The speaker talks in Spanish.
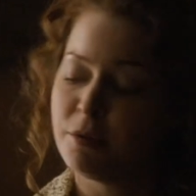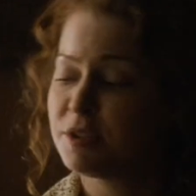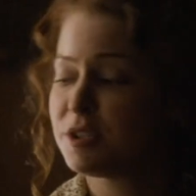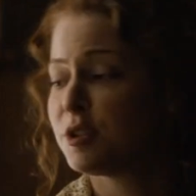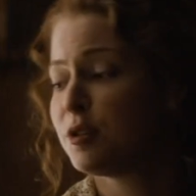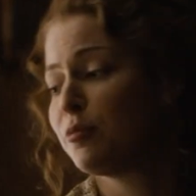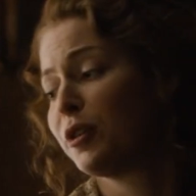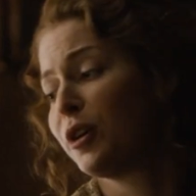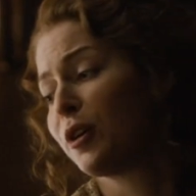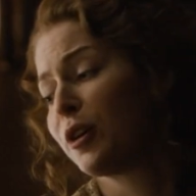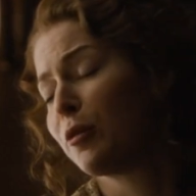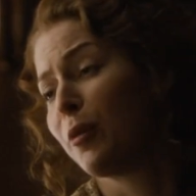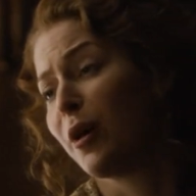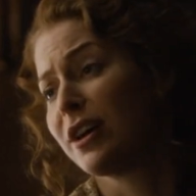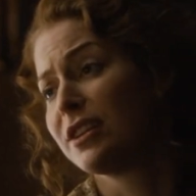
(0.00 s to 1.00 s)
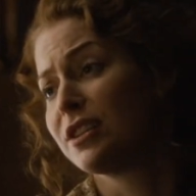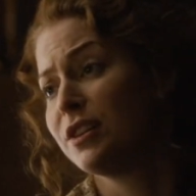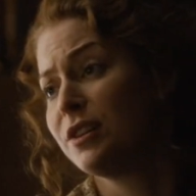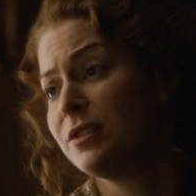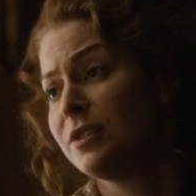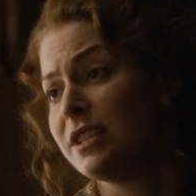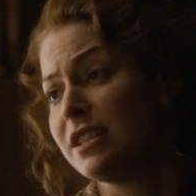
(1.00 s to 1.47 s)
Estaba muy ocupado
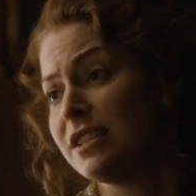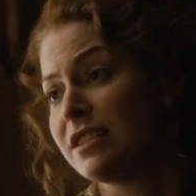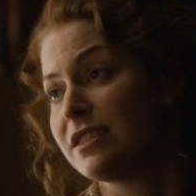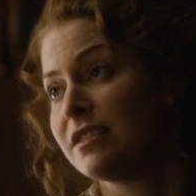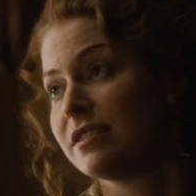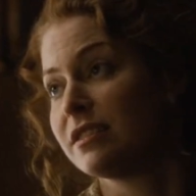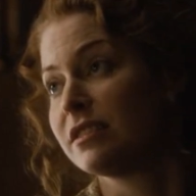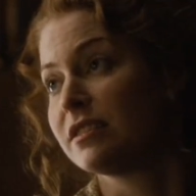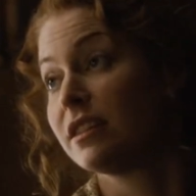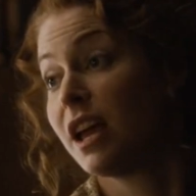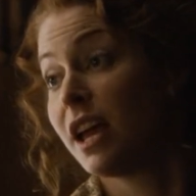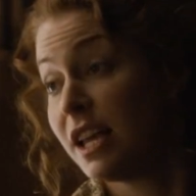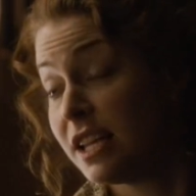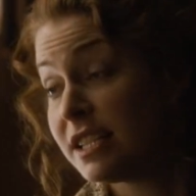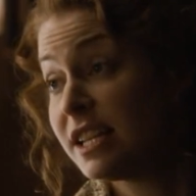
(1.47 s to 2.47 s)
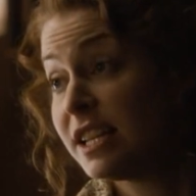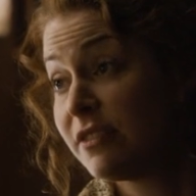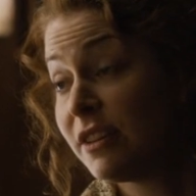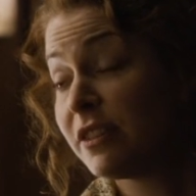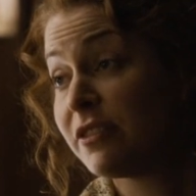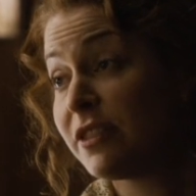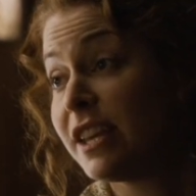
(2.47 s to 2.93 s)
para notarlo. Él se
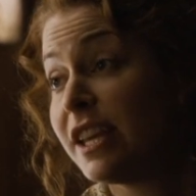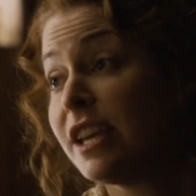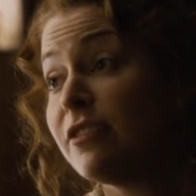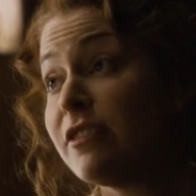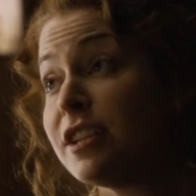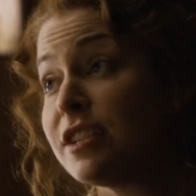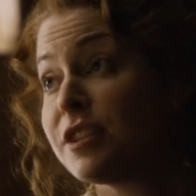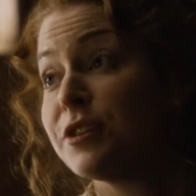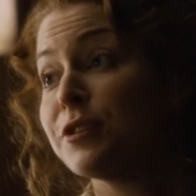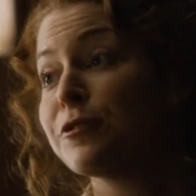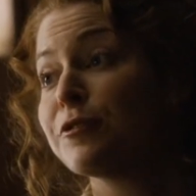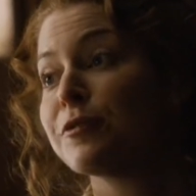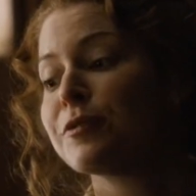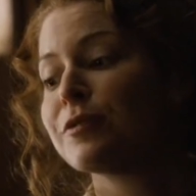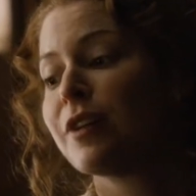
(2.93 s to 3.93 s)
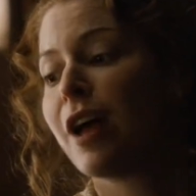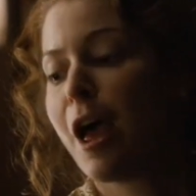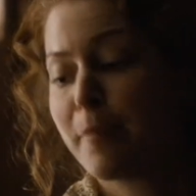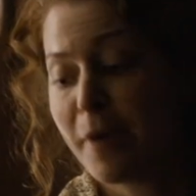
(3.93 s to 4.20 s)
irá a Iri pronto. Le